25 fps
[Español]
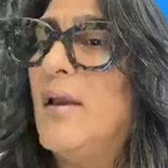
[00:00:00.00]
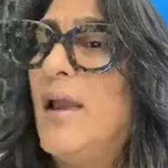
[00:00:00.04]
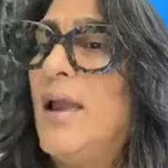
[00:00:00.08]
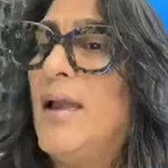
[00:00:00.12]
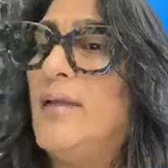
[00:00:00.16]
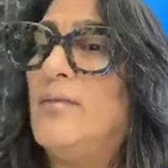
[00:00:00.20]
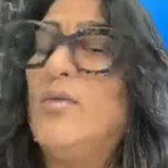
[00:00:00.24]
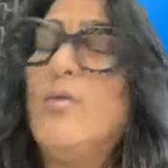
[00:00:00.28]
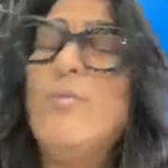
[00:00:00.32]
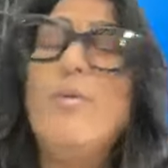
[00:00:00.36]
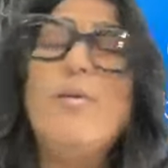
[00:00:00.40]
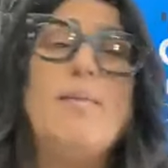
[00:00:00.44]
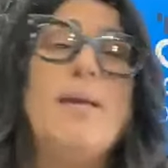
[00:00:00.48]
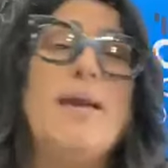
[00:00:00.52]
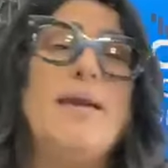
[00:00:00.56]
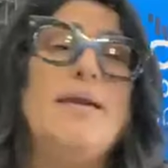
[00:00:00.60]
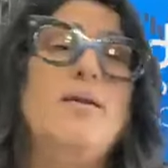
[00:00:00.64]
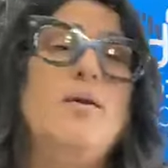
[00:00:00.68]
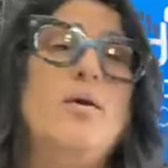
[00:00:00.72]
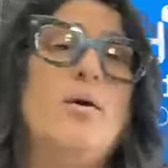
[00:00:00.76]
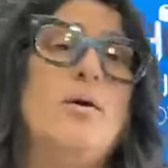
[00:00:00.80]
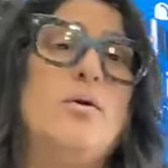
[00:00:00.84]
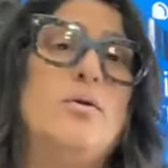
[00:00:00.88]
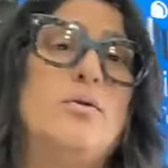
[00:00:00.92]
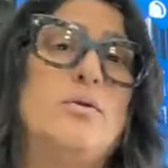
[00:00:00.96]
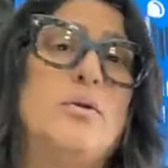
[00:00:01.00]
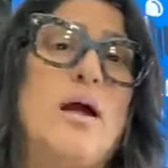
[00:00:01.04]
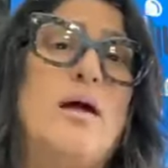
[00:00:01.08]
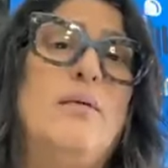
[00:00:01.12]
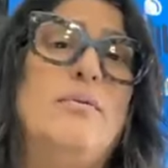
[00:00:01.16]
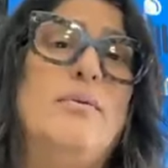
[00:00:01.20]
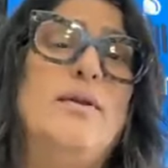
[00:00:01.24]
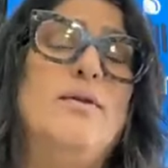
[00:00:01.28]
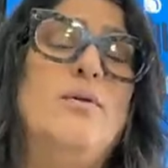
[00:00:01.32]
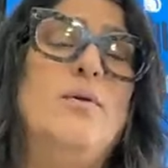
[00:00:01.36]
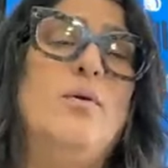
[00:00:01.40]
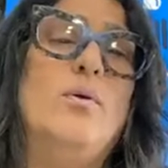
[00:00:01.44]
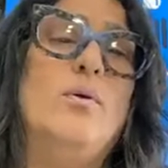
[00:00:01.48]
Eso me imagino que lo estás
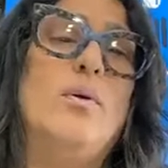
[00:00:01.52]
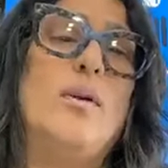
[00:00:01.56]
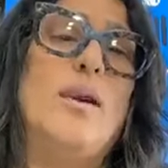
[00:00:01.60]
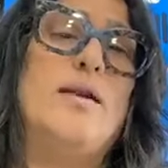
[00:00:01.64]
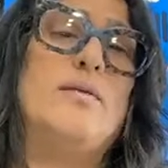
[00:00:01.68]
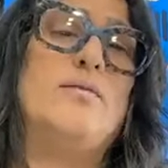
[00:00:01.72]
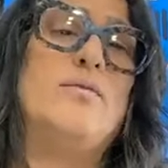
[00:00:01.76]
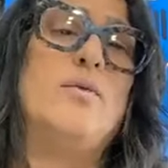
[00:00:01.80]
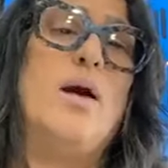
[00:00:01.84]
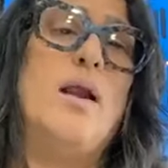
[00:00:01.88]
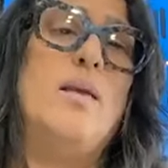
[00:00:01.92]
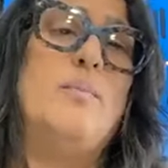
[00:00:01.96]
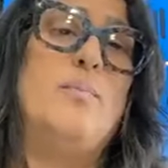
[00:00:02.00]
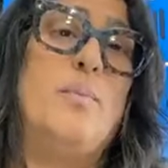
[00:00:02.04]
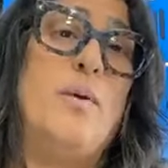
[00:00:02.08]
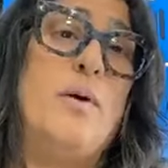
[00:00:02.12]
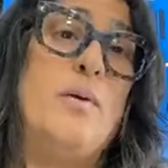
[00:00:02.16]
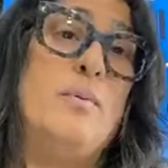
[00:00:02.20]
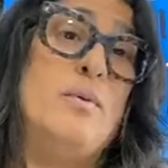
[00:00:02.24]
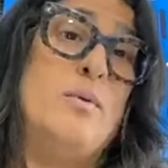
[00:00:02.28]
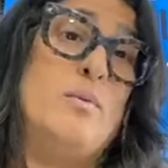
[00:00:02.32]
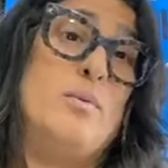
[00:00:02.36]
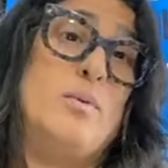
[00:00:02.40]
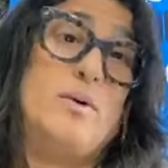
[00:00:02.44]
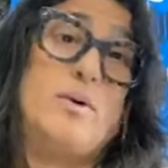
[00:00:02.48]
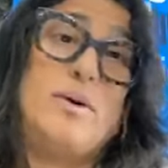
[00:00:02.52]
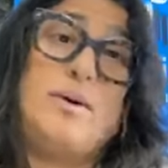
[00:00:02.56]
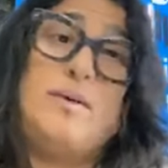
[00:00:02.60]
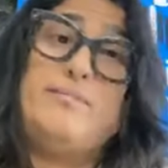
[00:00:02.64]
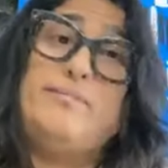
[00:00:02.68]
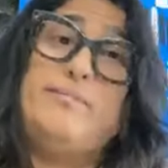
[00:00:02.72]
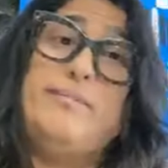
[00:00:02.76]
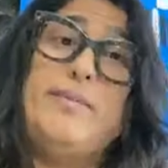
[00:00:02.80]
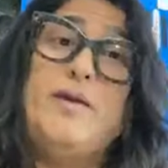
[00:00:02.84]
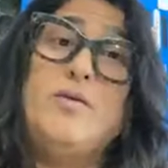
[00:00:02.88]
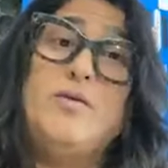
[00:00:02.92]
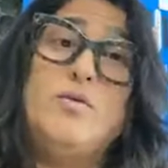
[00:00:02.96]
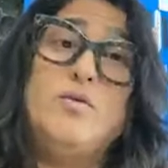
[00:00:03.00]
hablando con relación al pueblo, porque
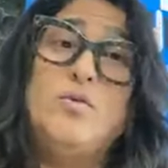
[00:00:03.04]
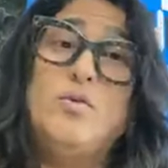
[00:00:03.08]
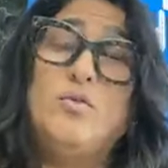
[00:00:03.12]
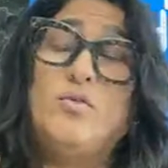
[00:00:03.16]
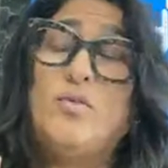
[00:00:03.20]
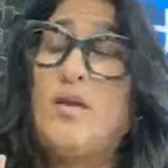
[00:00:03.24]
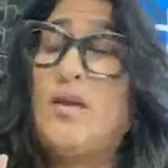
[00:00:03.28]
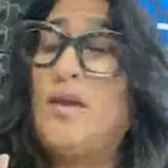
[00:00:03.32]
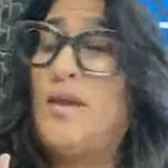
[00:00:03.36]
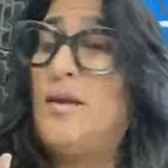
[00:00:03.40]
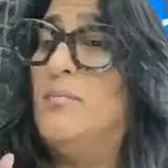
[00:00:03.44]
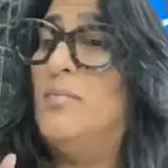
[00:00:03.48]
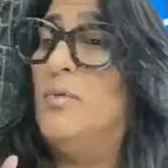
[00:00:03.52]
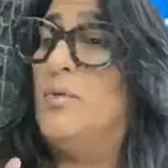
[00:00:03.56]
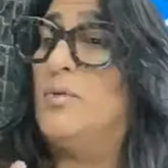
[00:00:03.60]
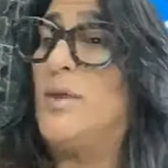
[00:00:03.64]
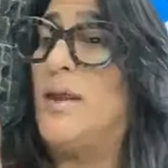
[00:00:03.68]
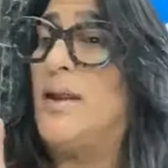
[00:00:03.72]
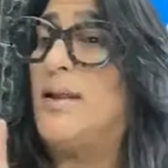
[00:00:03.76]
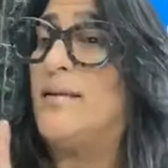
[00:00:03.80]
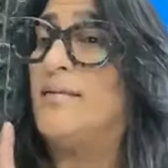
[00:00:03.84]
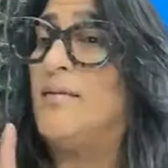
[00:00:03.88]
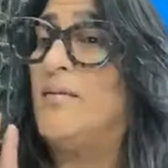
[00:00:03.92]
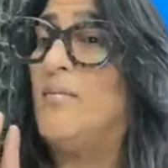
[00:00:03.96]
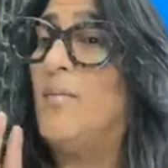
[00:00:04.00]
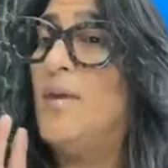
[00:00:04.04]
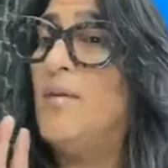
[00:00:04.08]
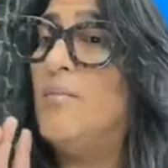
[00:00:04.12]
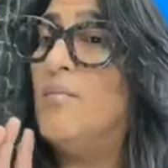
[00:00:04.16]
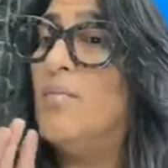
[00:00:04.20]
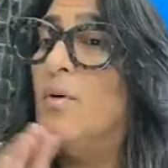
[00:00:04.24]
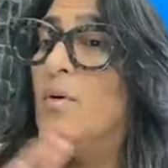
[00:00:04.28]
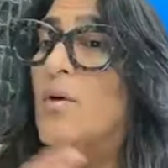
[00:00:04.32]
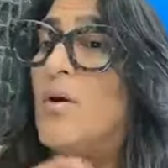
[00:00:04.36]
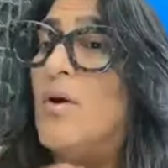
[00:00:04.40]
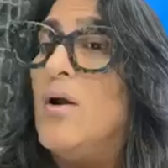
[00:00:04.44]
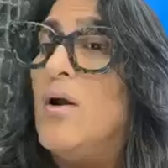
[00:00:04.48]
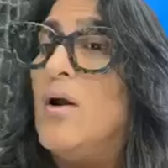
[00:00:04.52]
ellos no se quieren votar a sí
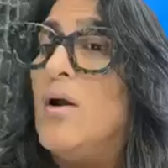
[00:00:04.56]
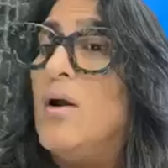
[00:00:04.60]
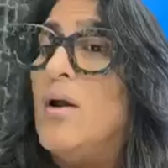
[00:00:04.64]
mismos.